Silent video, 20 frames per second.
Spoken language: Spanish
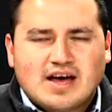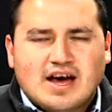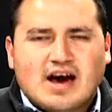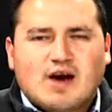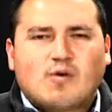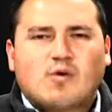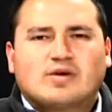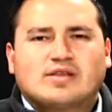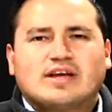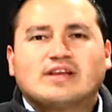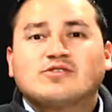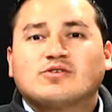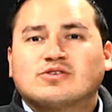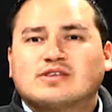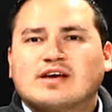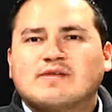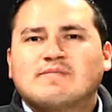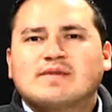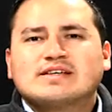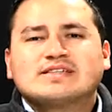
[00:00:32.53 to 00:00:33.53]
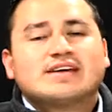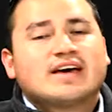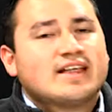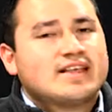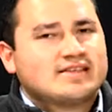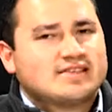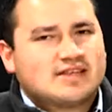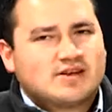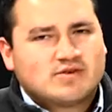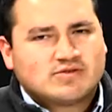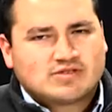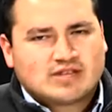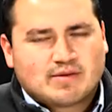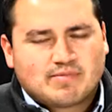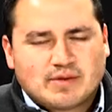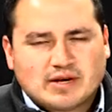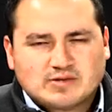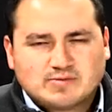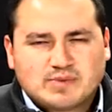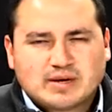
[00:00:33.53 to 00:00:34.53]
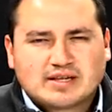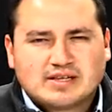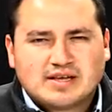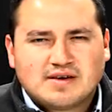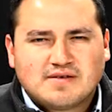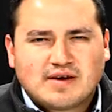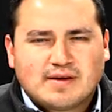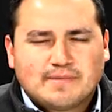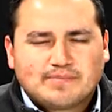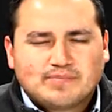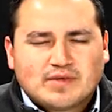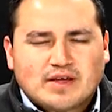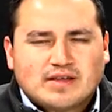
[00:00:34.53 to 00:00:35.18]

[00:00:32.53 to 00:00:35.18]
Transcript: abordando temas que desde nuestra perspectiva